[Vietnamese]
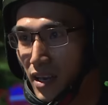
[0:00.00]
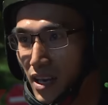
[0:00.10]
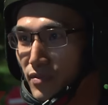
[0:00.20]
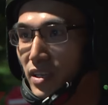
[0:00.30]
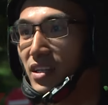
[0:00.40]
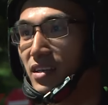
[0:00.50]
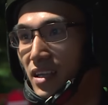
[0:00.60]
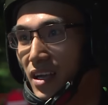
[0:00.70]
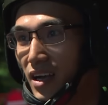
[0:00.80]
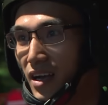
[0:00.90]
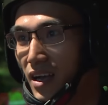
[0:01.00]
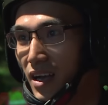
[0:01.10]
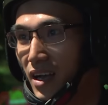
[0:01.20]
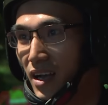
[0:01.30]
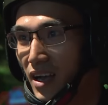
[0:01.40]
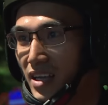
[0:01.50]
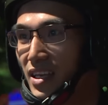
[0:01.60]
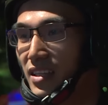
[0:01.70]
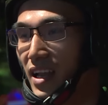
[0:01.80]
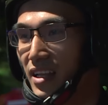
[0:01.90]
đâm vào đít người kia gây
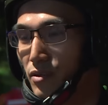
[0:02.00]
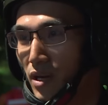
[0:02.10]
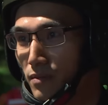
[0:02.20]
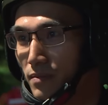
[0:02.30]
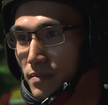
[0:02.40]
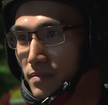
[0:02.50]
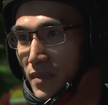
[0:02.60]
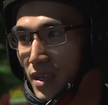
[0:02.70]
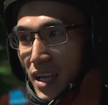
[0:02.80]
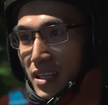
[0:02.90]
ra tai nạn giao thông cái